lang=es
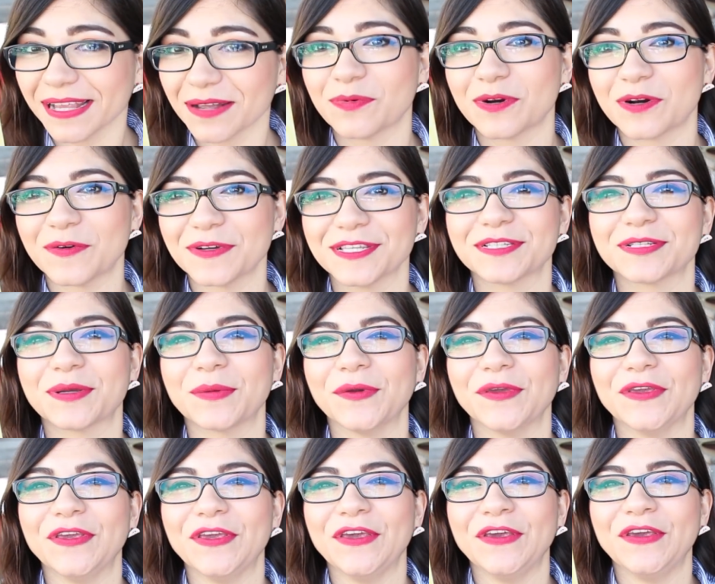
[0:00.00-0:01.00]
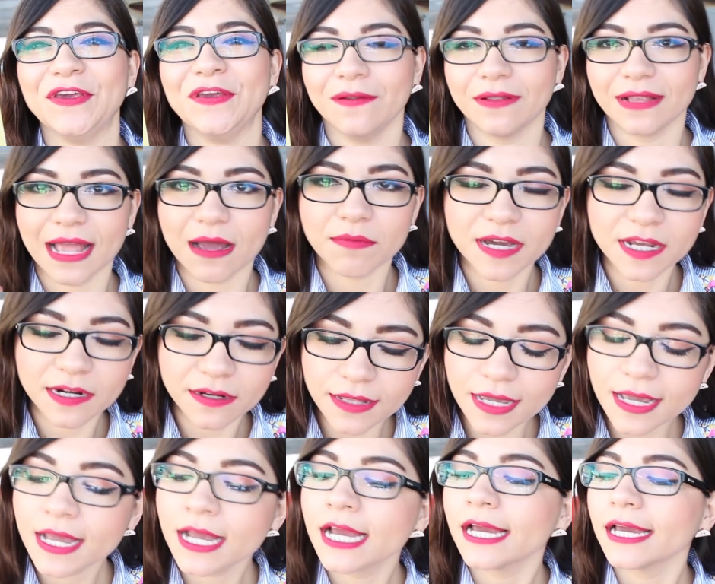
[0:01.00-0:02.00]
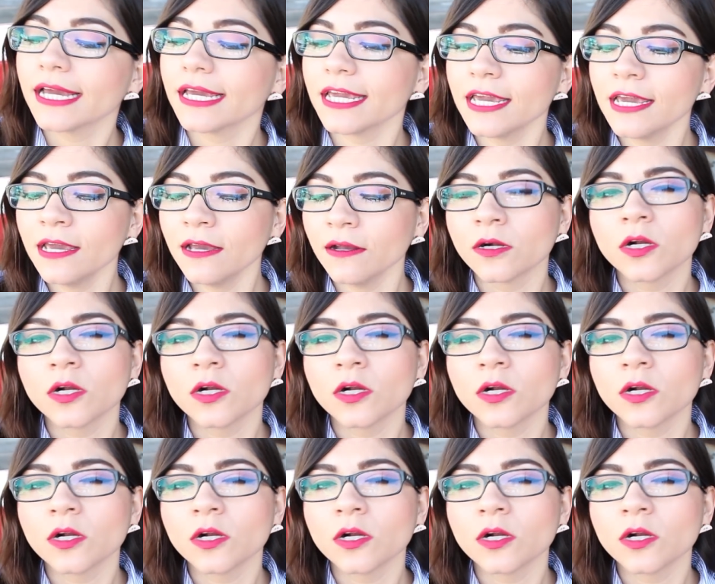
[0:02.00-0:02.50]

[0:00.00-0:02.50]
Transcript: la prueba es como la verde y